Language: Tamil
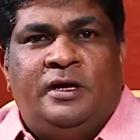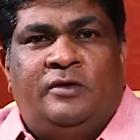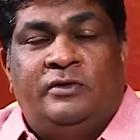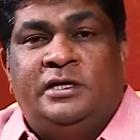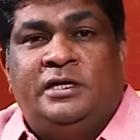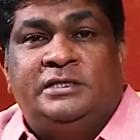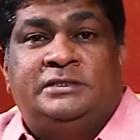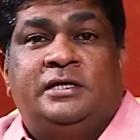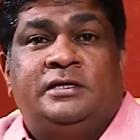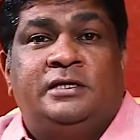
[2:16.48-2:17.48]
அவனுக்கு என்ன
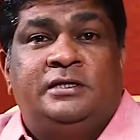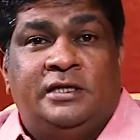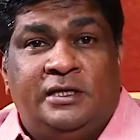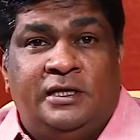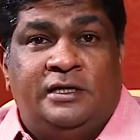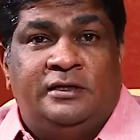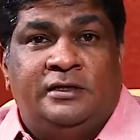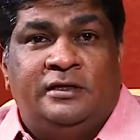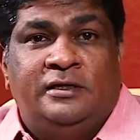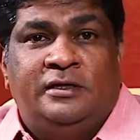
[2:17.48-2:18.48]
செய்கிறதுனே தெரியல
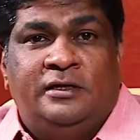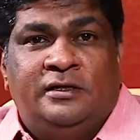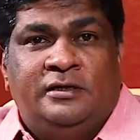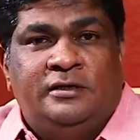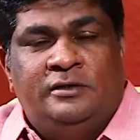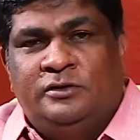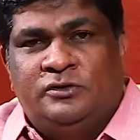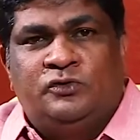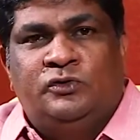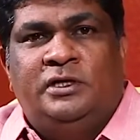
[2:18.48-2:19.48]
இந்த
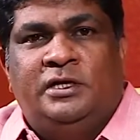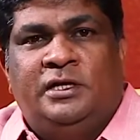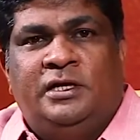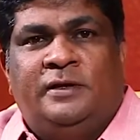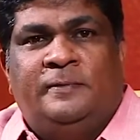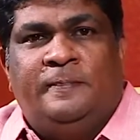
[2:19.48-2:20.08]
சூழ்நிலையில்